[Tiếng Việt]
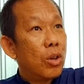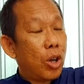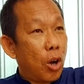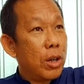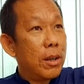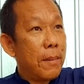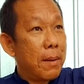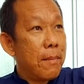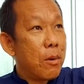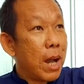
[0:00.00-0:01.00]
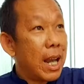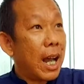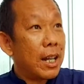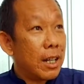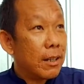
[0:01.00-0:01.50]
rồi mình mới quay
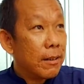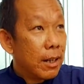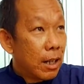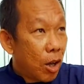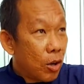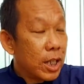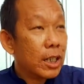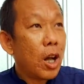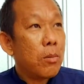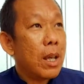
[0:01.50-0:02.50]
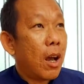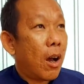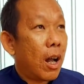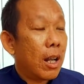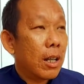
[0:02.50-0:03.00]
lại đối xử tốt với
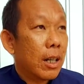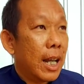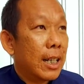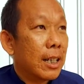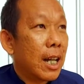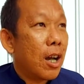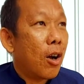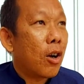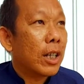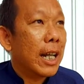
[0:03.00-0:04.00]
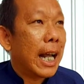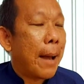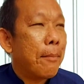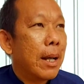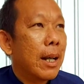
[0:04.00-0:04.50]
họ để từ từ họ có thiện
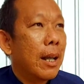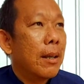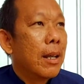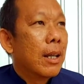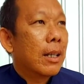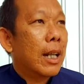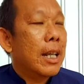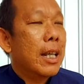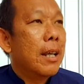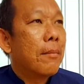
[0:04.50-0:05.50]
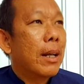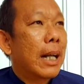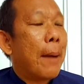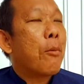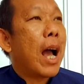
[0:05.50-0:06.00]
cảm mình để tùy duyên mình
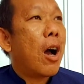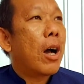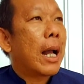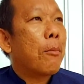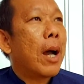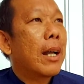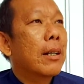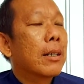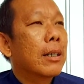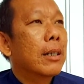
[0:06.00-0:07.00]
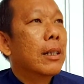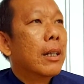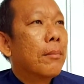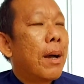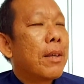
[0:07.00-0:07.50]
cảm hóa họ cảm hóa được thì
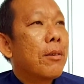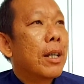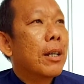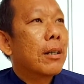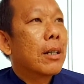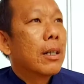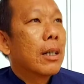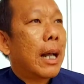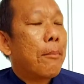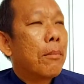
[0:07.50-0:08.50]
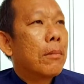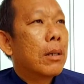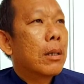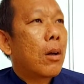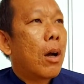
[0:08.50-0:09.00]
bao nhiêu thì được cảm
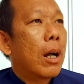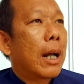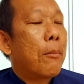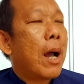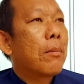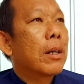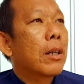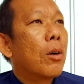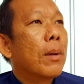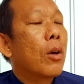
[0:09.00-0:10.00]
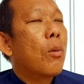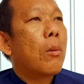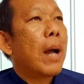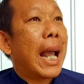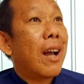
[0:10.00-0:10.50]
ờ, còn cảm hóa không được thôi mình cũng
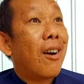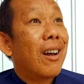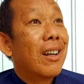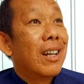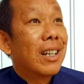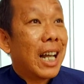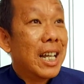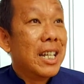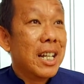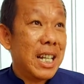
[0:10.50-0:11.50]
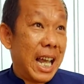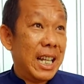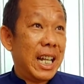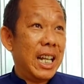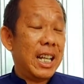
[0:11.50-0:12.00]
không hại họ thì như
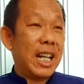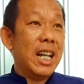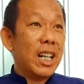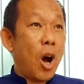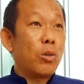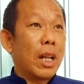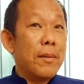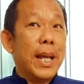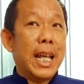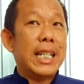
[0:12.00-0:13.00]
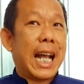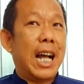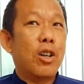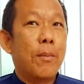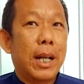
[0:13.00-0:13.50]
vậy thì cái đức độ từ bi hỷ
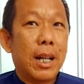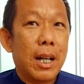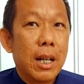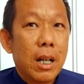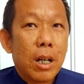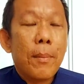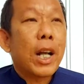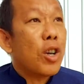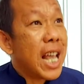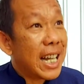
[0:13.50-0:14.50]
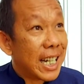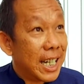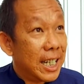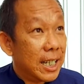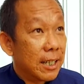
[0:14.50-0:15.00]
xã của mình á nó mới có giá
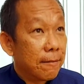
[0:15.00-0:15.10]
trị